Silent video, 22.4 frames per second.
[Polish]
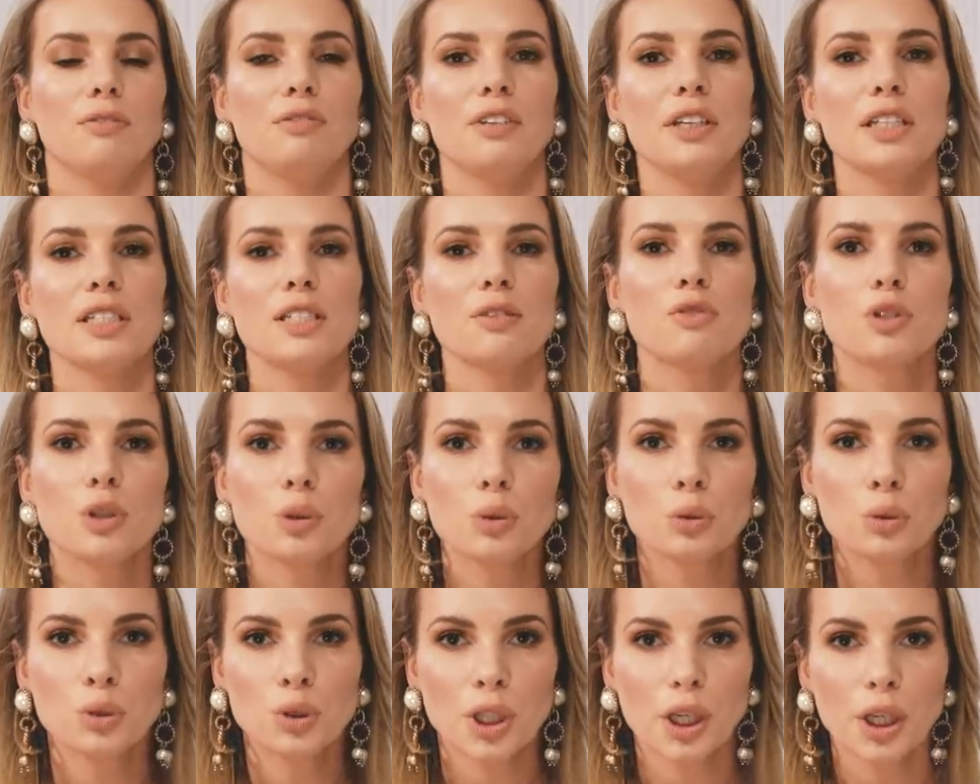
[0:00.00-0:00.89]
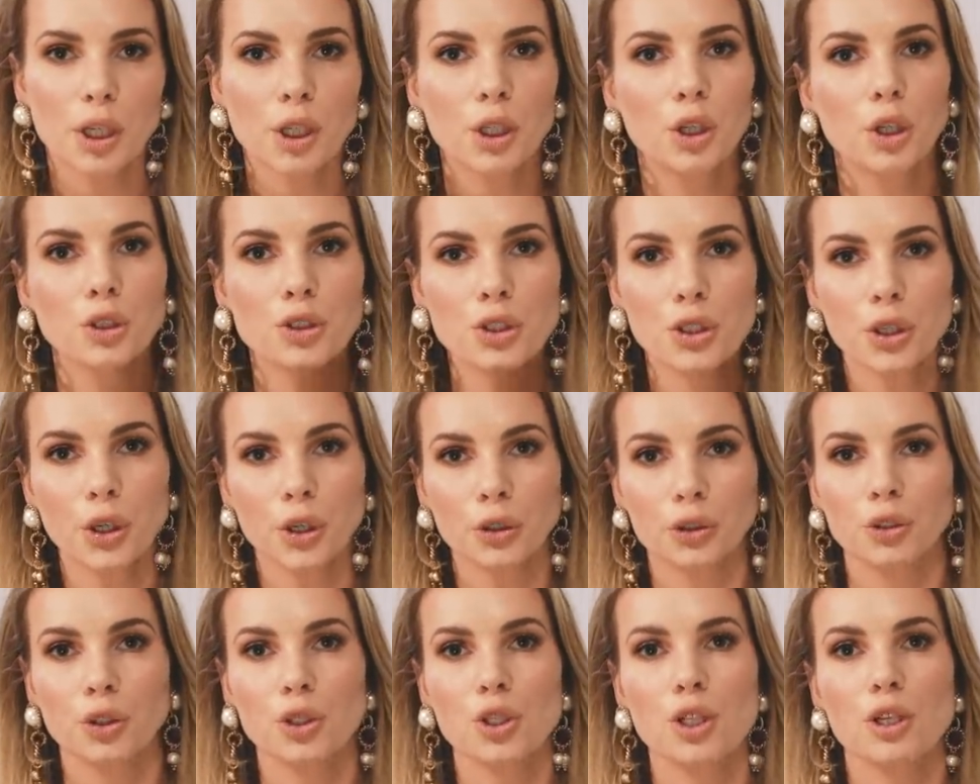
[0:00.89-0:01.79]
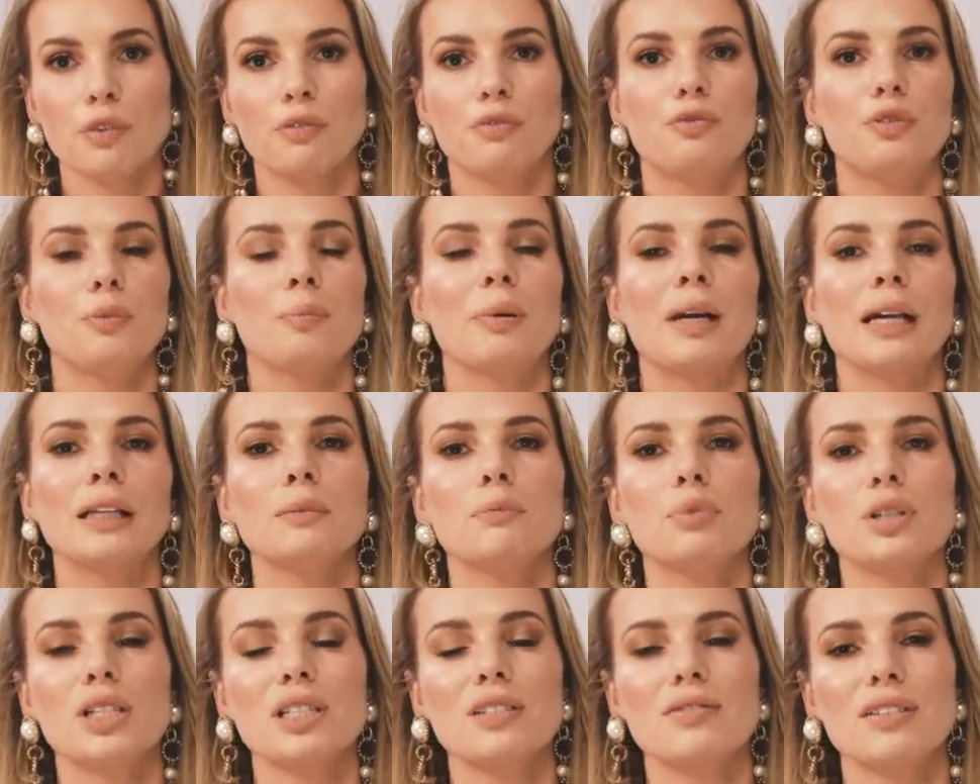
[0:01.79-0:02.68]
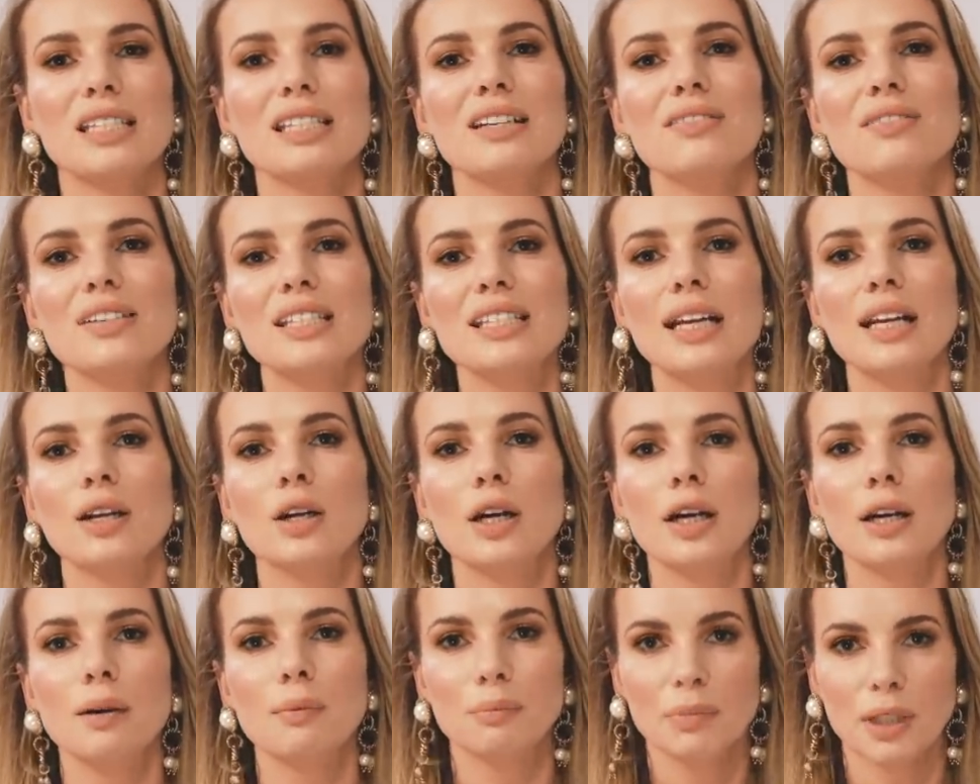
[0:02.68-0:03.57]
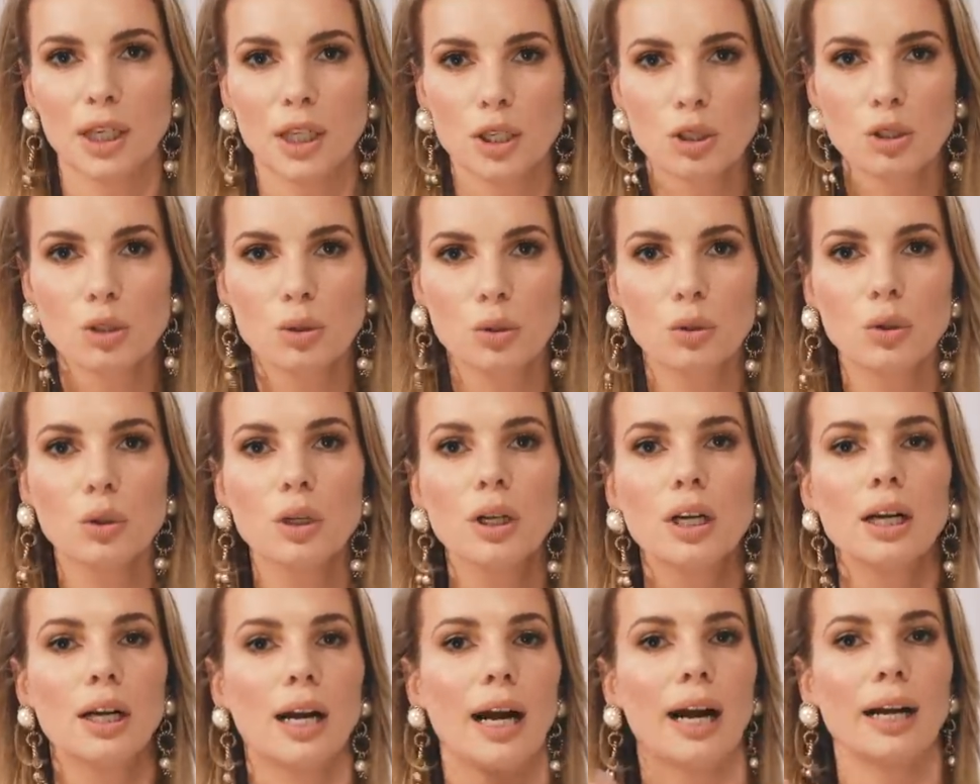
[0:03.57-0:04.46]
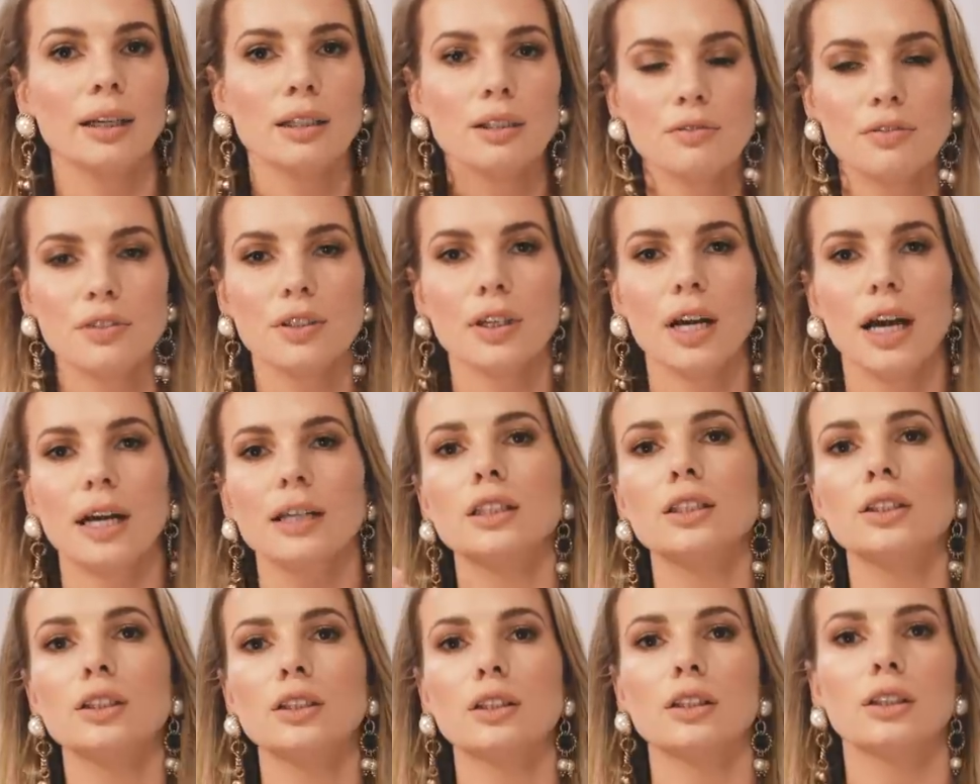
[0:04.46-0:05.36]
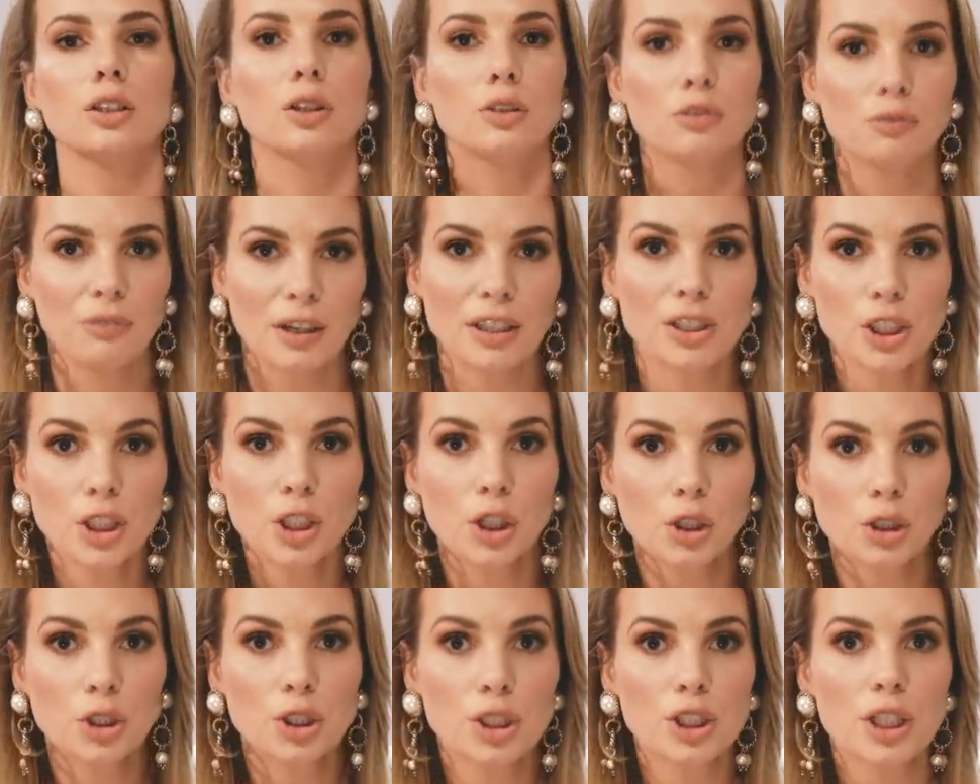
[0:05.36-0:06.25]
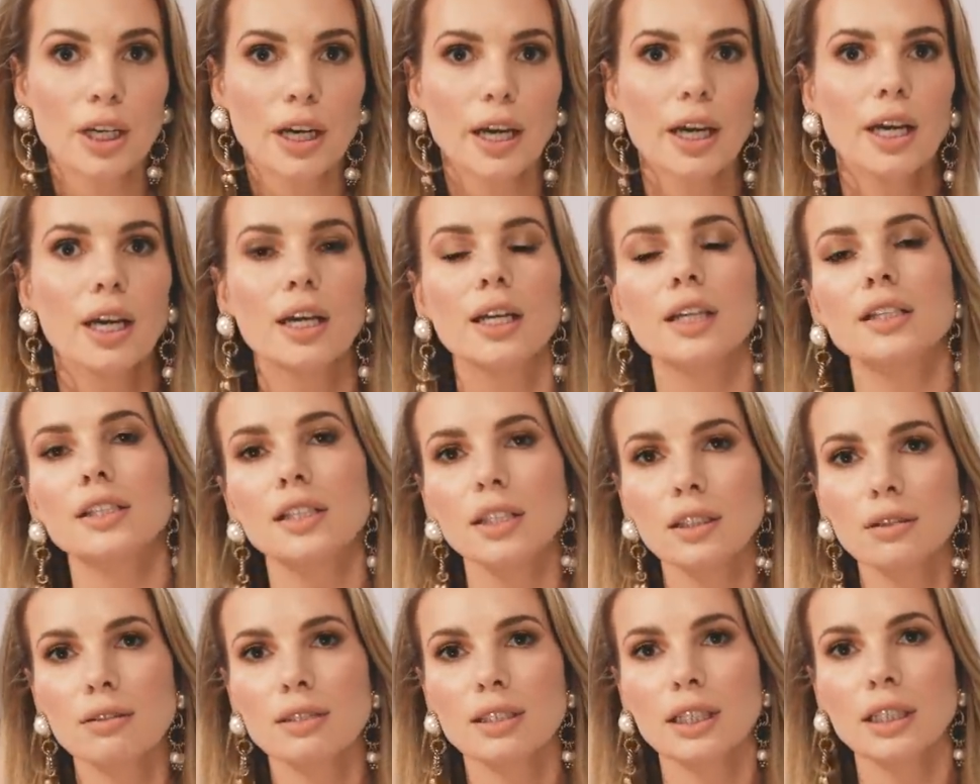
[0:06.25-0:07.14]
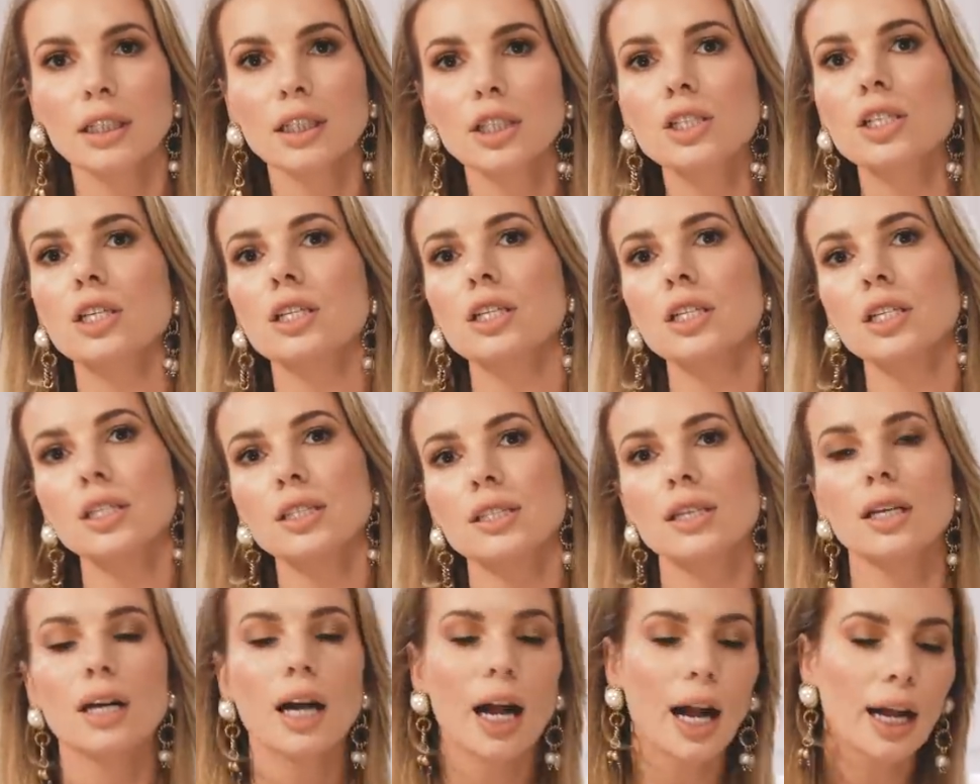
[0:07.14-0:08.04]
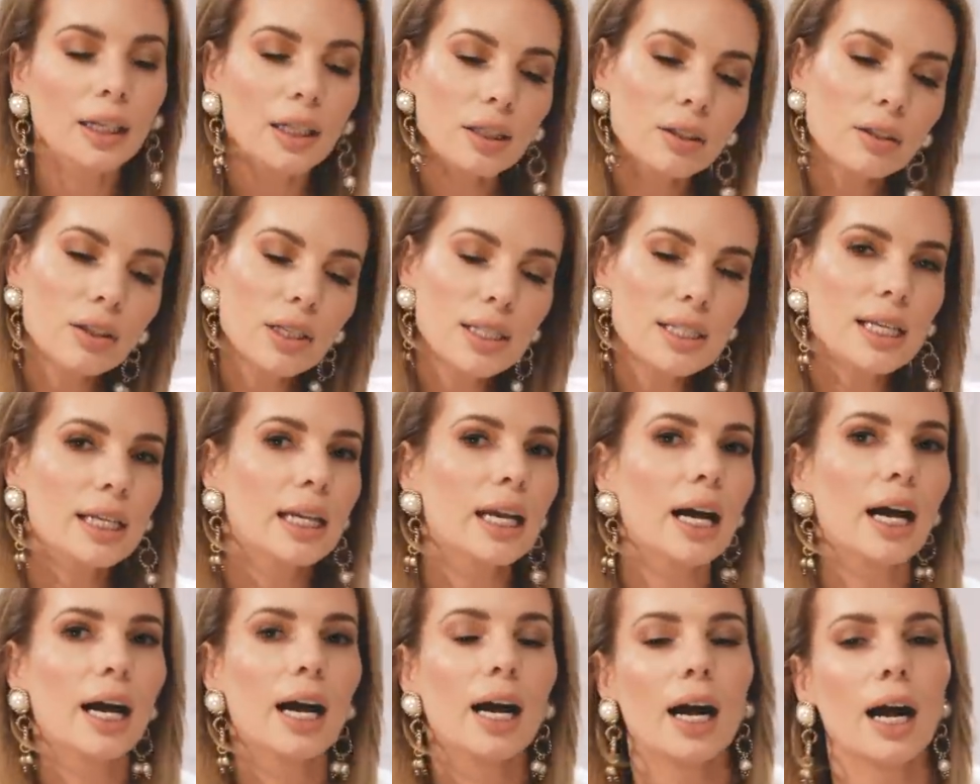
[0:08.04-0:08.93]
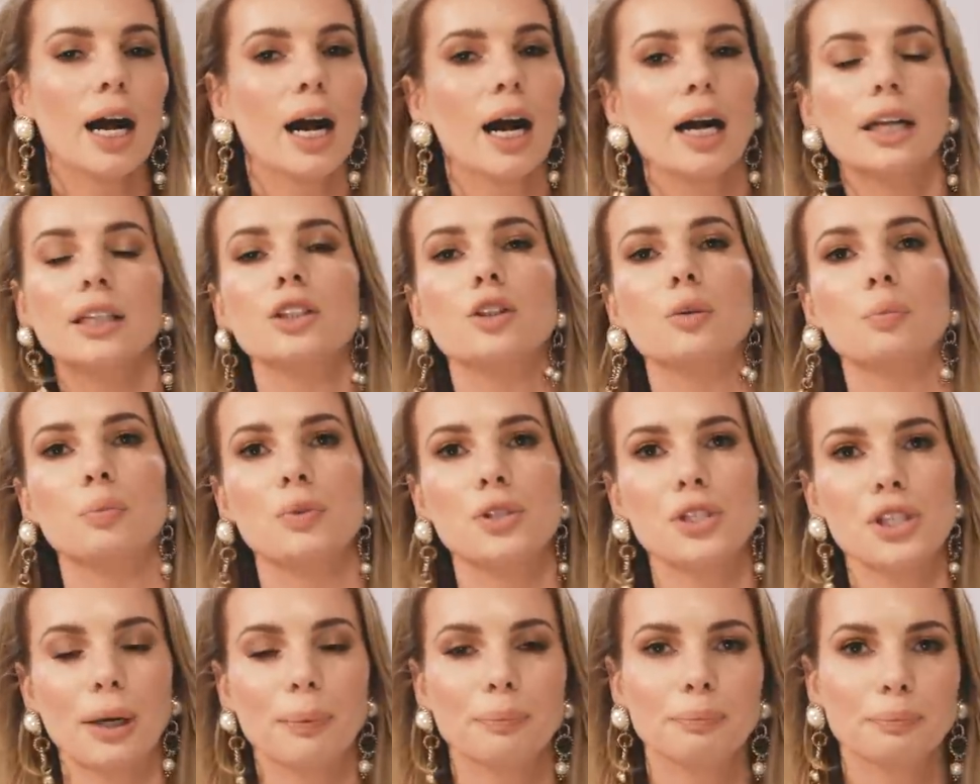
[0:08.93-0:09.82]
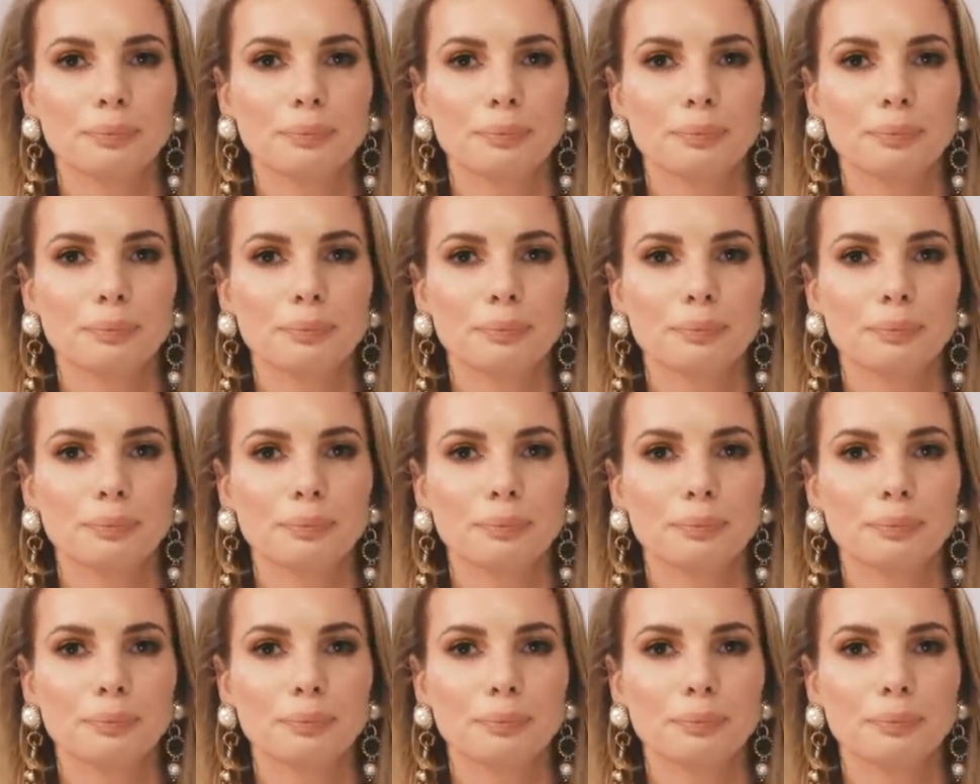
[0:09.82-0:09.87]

Więc w skrócie chodzi o to, że w wybranym przez Was na wesele miejscu ani Wy, ani Wasi goście nie dostaniecie nic ani do jedzenia, ani do picia.